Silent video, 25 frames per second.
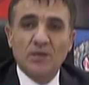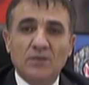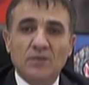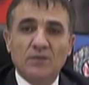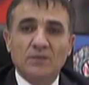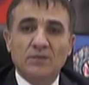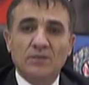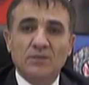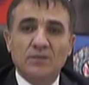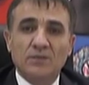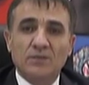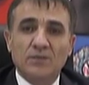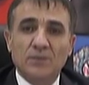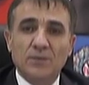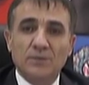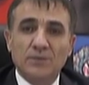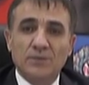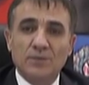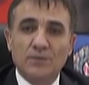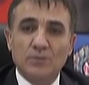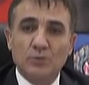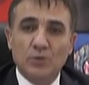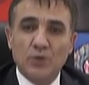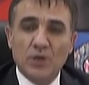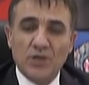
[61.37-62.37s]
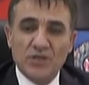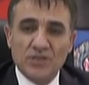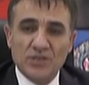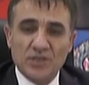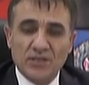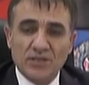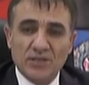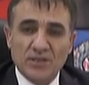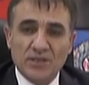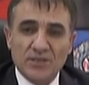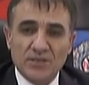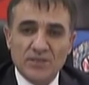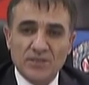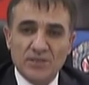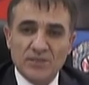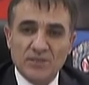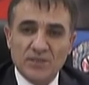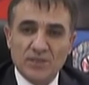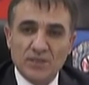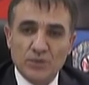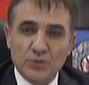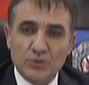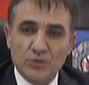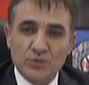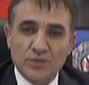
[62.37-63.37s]
E, tabii müracaatlar internet
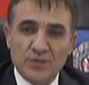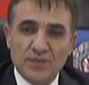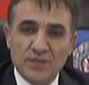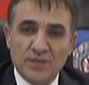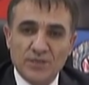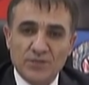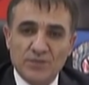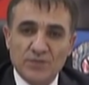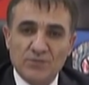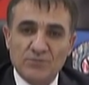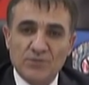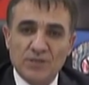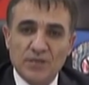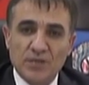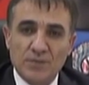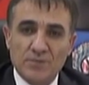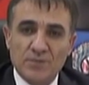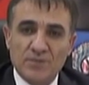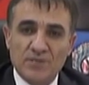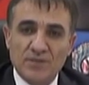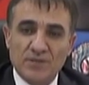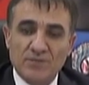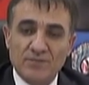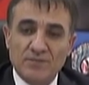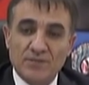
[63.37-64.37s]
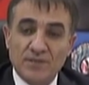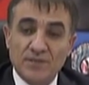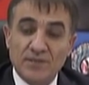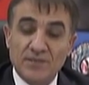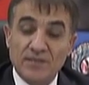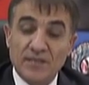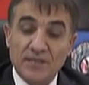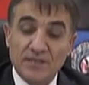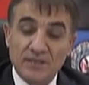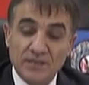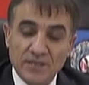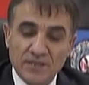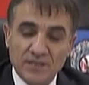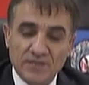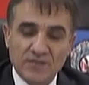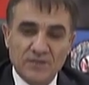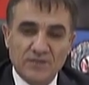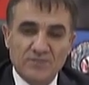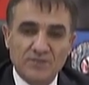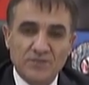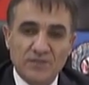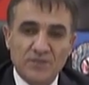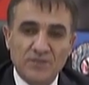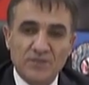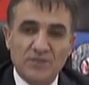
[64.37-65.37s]
internet üzerinden çiftçilerimiz tarafından, kendileri
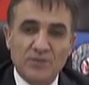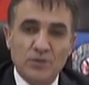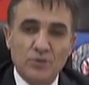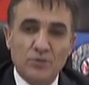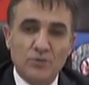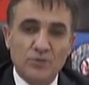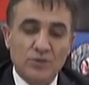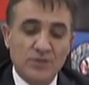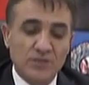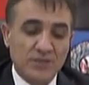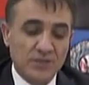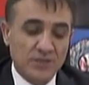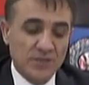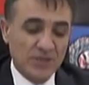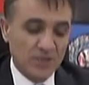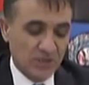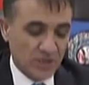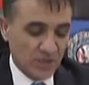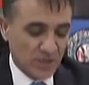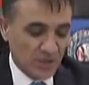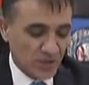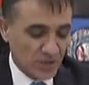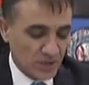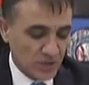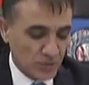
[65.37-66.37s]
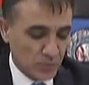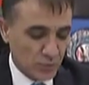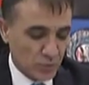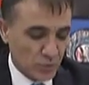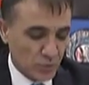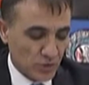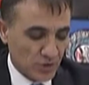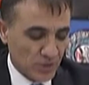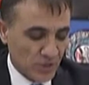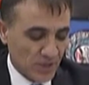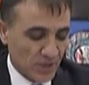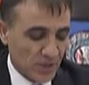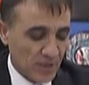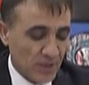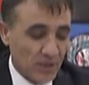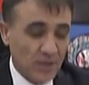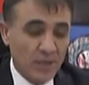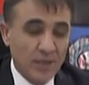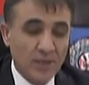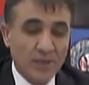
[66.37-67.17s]
tarafından internet üzerinden gerçekleştirilmiş olacak.